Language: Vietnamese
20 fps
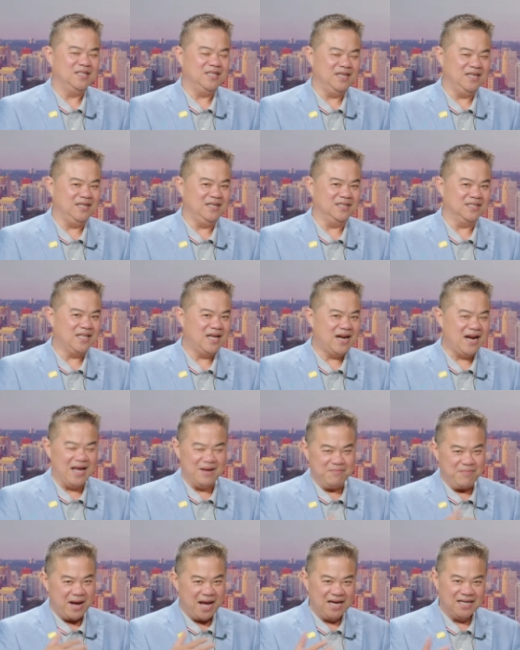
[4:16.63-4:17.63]
thì người ta
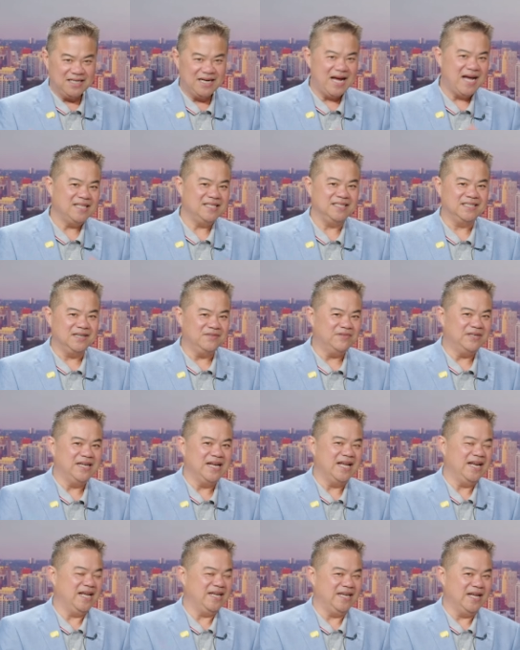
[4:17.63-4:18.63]
lại mang ra những cái vấn
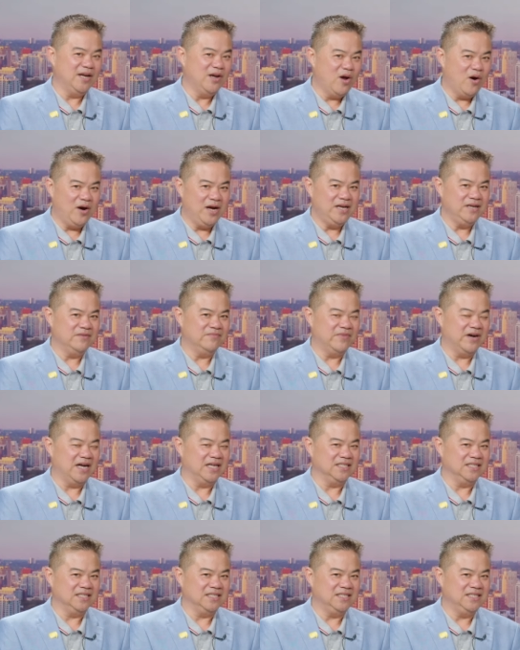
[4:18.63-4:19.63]
đề này để nói và
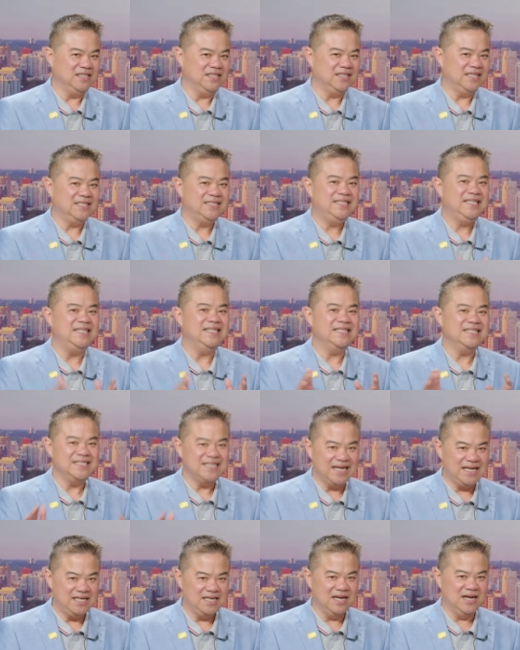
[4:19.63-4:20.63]
những cái chính
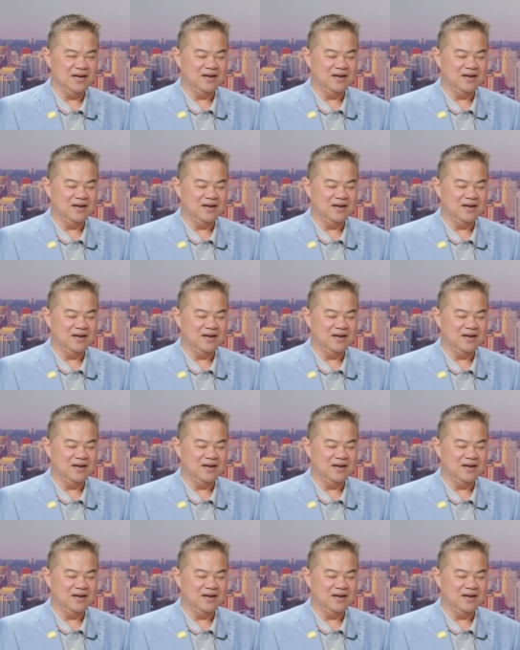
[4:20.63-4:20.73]
sách